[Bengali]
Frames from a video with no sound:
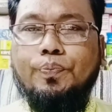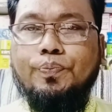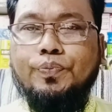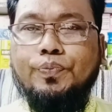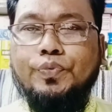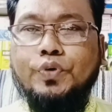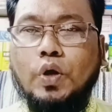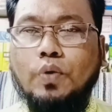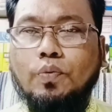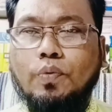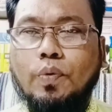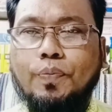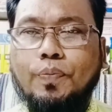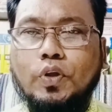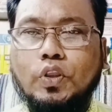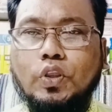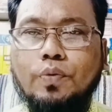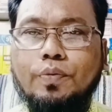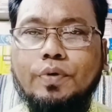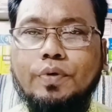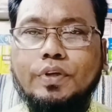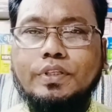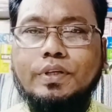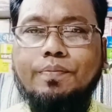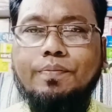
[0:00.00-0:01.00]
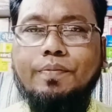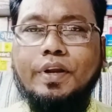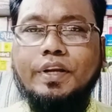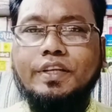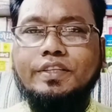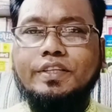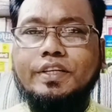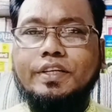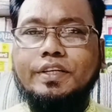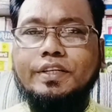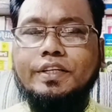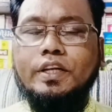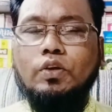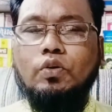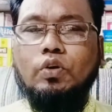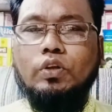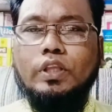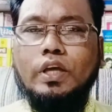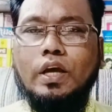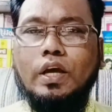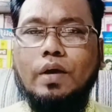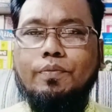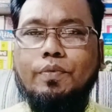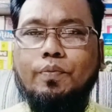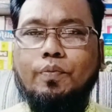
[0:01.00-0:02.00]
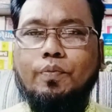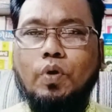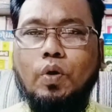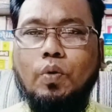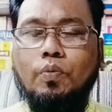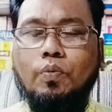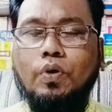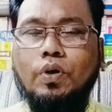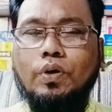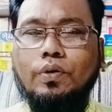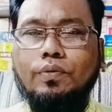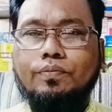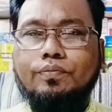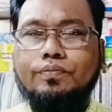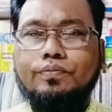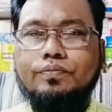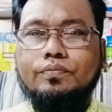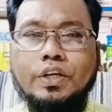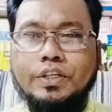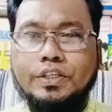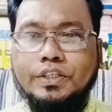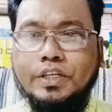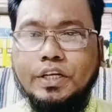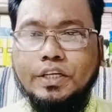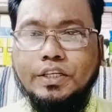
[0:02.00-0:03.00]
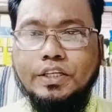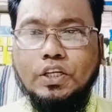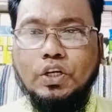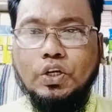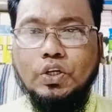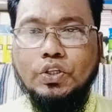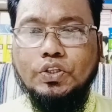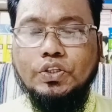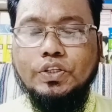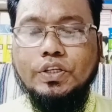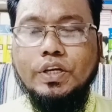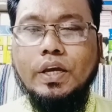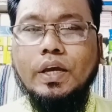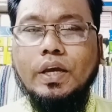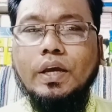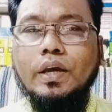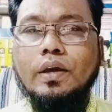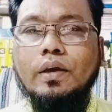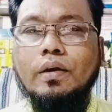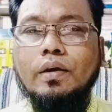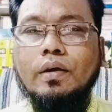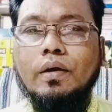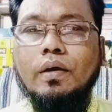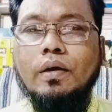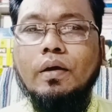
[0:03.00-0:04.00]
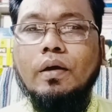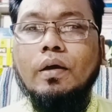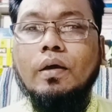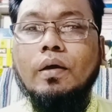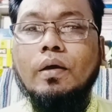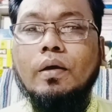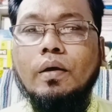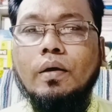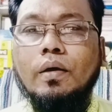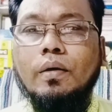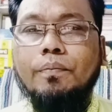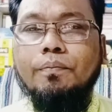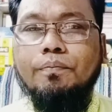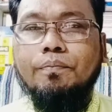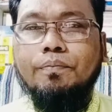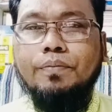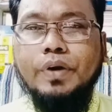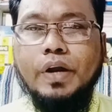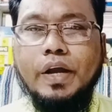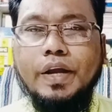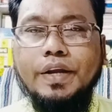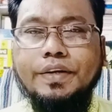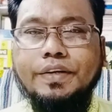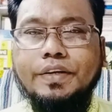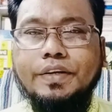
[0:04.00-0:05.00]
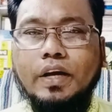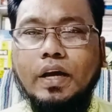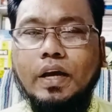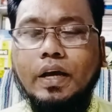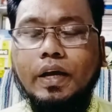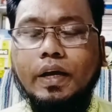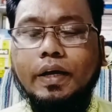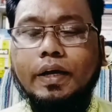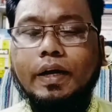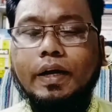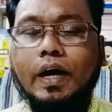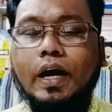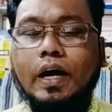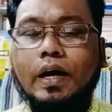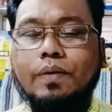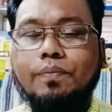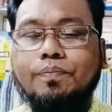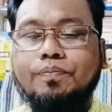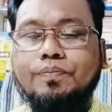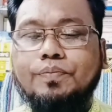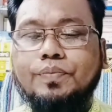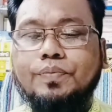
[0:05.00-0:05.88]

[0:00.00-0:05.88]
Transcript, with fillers: সর্বপ্রথমে যে মেডিসিনটির কথা আমি বলবো সেটি হচ্ছে ব্রাইটা কার্ভ